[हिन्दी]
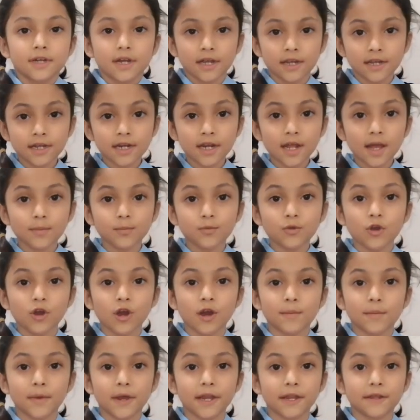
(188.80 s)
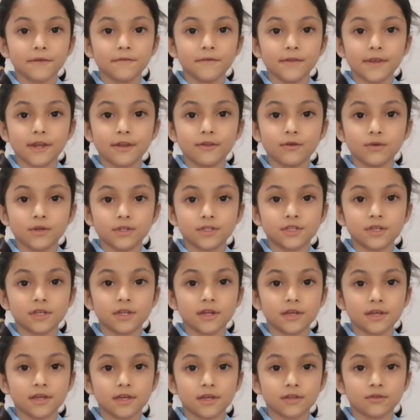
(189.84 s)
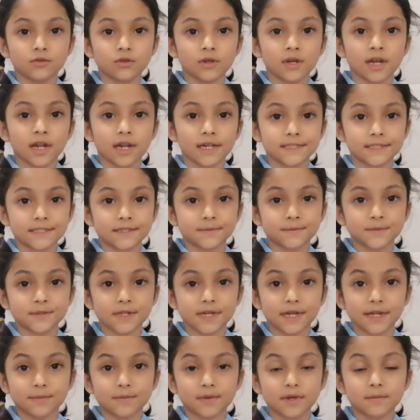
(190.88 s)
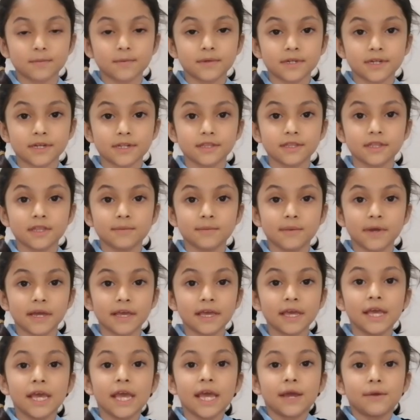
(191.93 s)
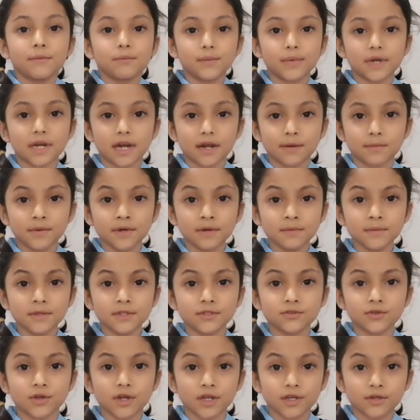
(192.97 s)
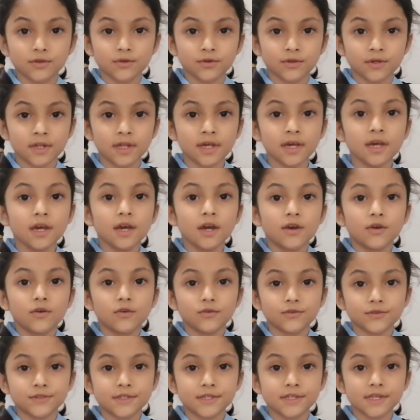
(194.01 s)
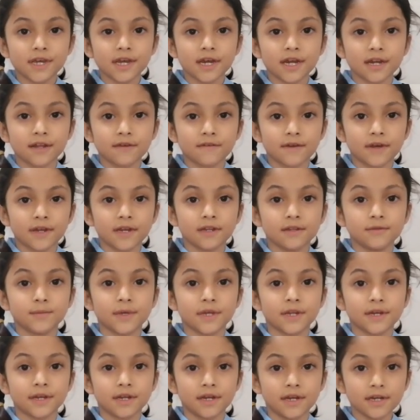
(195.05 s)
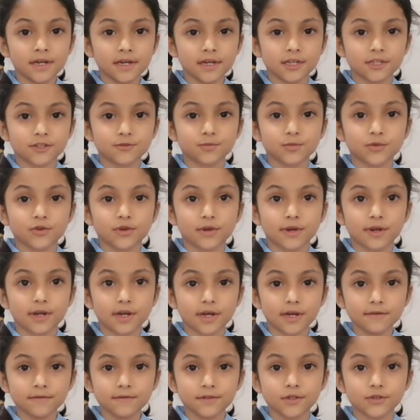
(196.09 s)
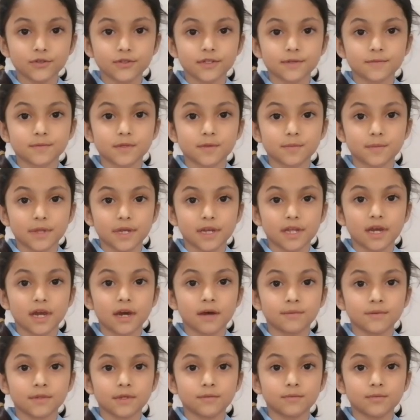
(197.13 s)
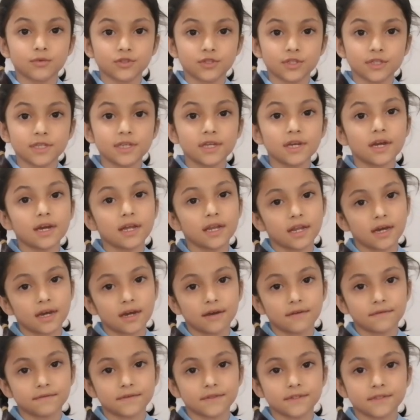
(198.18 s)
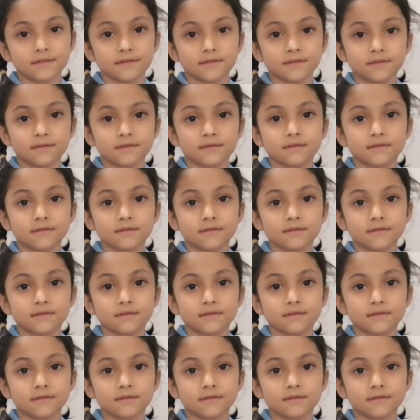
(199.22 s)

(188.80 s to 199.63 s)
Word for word: अगर आपको हमारी वीडियो अच्छी लगी है तो लाल सब्सक्राइब का बटन दबाएं बराबर में जो आइकॉन है उससे आने वाली मेरे हर रस पर हर वीडियो सबसे पहले आप तक पहुंचेगी अल्लाह हाफिज़